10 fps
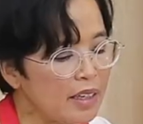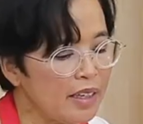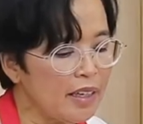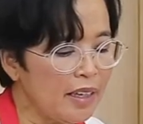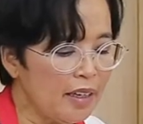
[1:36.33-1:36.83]

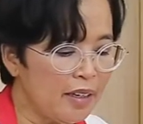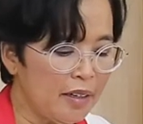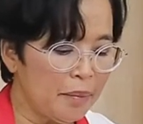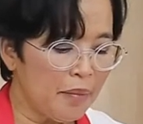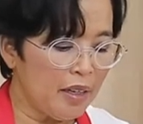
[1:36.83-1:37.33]
Jadi
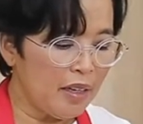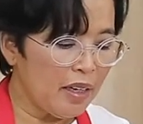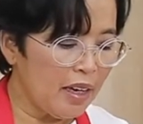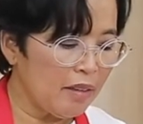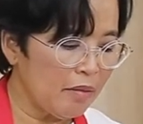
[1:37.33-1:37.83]
um,
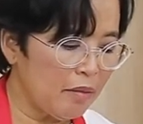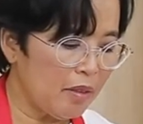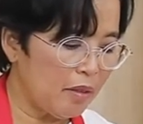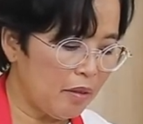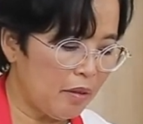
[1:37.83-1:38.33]
ini kan
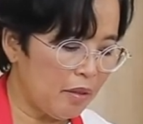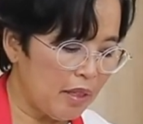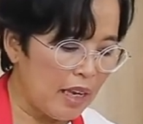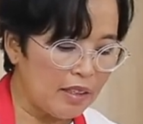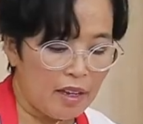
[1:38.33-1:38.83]

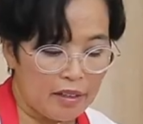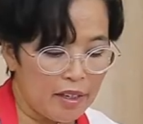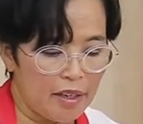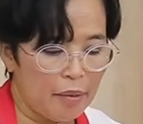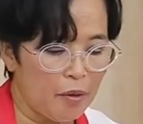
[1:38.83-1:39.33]

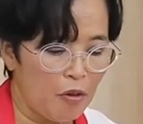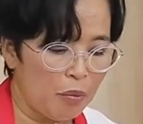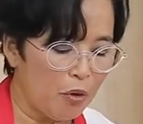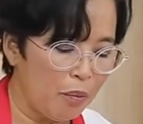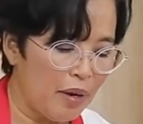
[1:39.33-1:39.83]
dasarnya ya
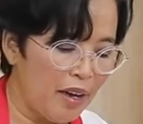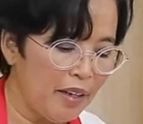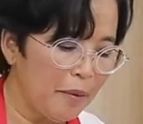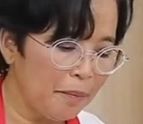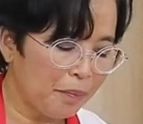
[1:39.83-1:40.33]
bawang
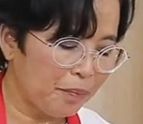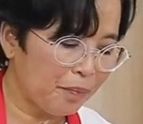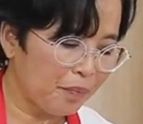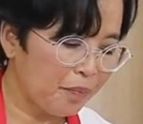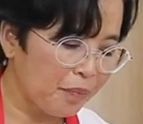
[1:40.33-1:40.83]
bombay,
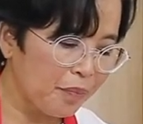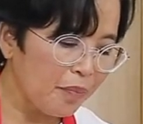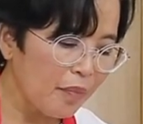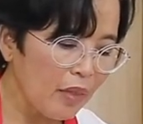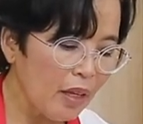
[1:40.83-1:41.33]

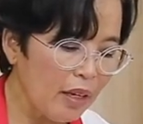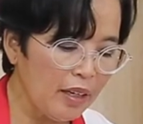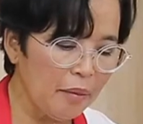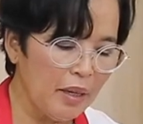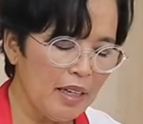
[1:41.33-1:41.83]

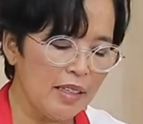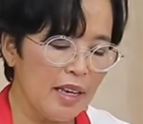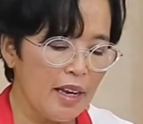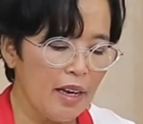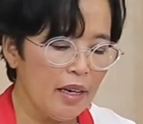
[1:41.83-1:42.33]
dimana
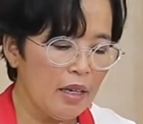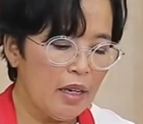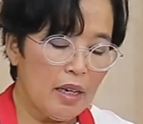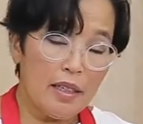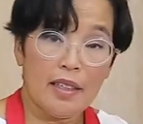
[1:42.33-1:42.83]
saya
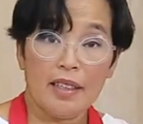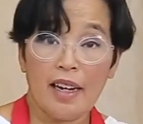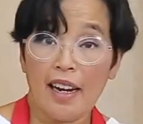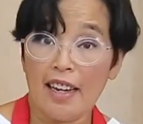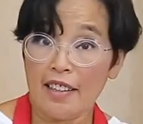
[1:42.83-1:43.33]

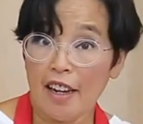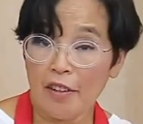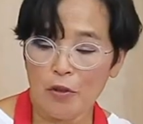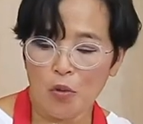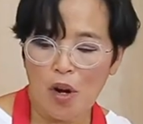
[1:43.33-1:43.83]
cincang
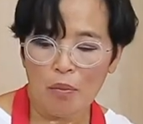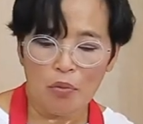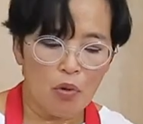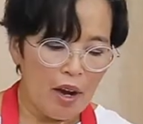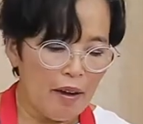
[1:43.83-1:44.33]
kasar dua
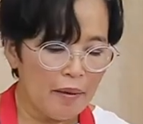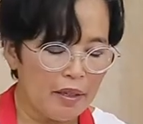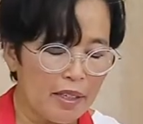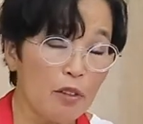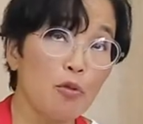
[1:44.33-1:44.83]
buah,
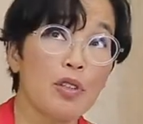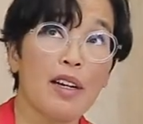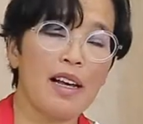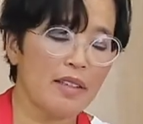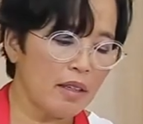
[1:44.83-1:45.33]
satu
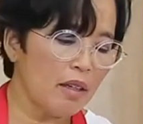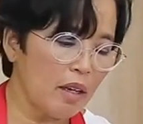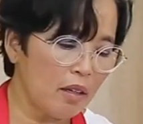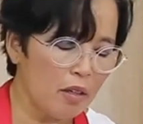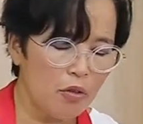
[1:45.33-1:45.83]
setengah sih
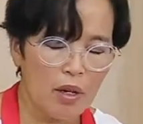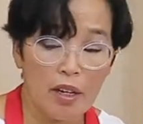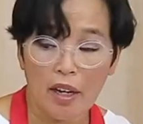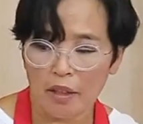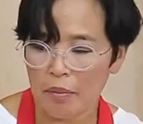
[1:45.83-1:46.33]
karena
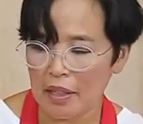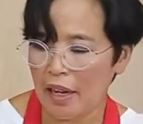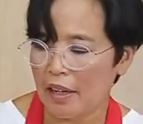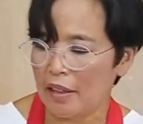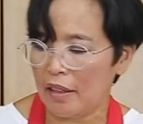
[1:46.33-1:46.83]
agak
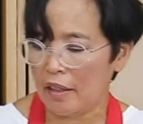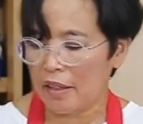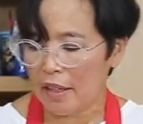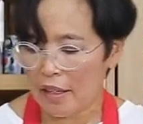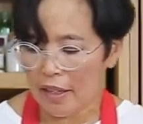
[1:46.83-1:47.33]
kebesaran yang,
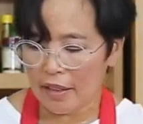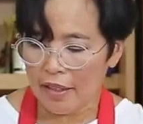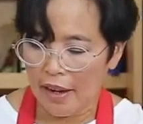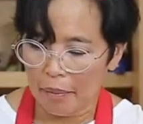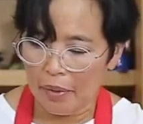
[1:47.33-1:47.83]
ya tadi yang
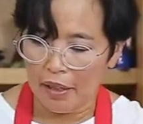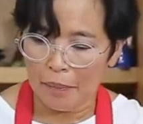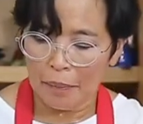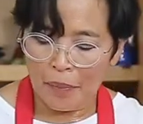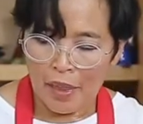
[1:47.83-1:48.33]
saya ambil.